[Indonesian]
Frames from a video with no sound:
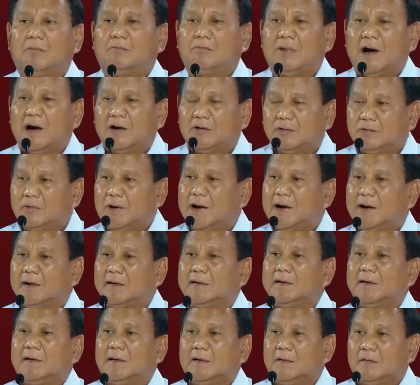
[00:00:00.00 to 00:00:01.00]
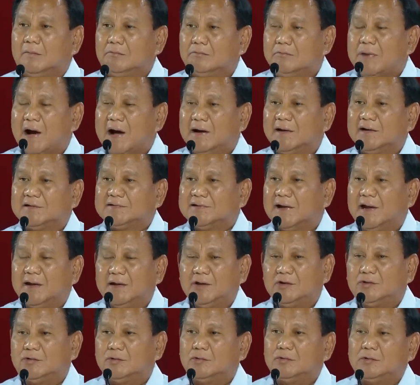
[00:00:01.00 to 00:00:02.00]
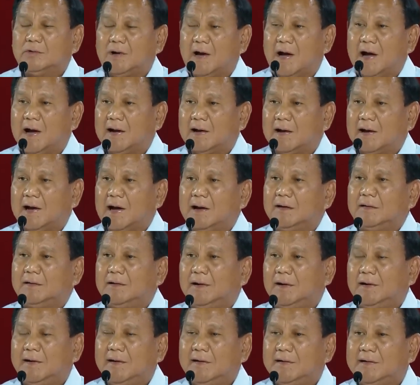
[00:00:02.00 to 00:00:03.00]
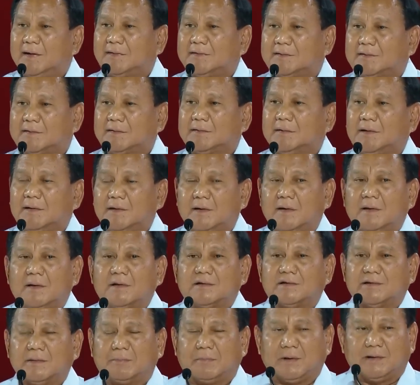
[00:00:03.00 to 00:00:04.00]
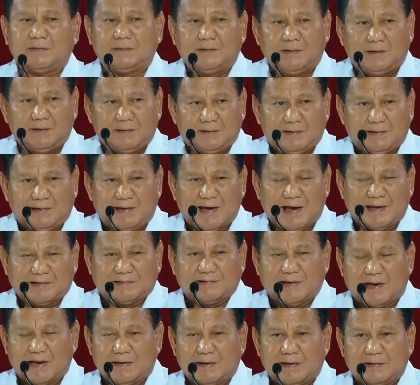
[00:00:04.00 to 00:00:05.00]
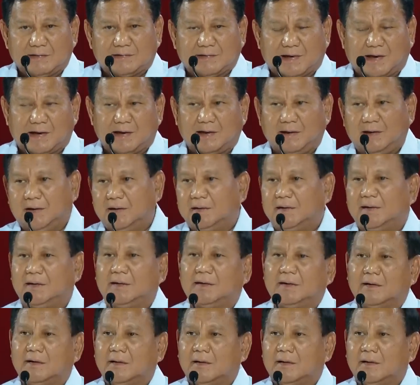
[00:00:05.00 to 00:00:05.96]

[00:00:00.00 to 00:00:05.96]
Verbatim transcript: bahwa bangsa itu akan dilindas seperti di Gaza sekarang ini.